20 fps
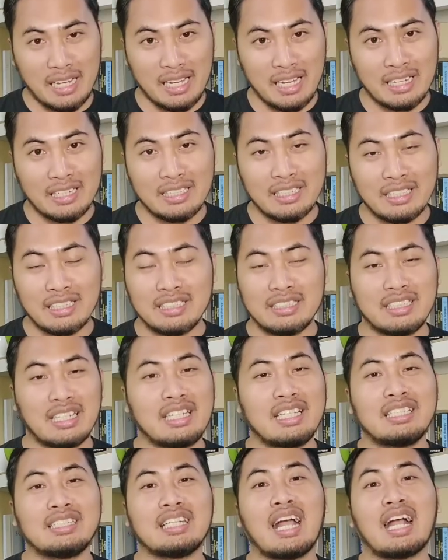ya.
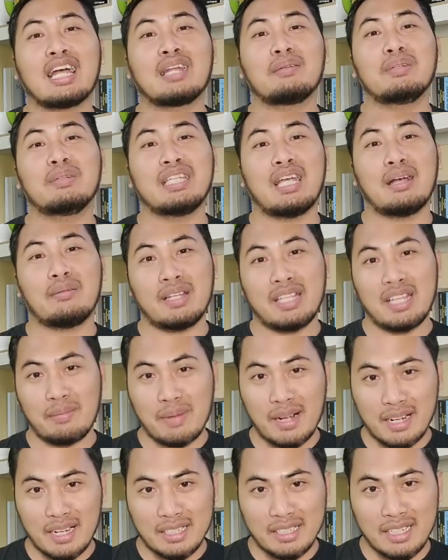Jadi jangan
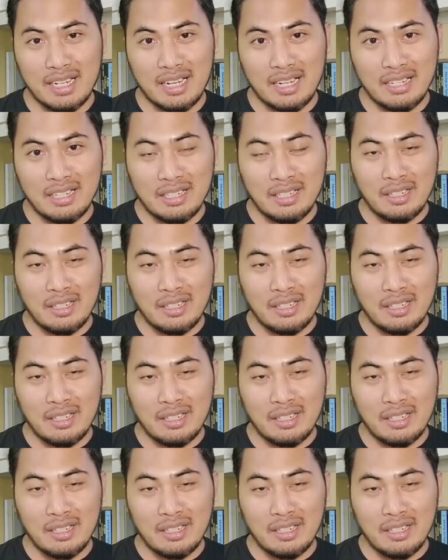menyamanyamakan ya.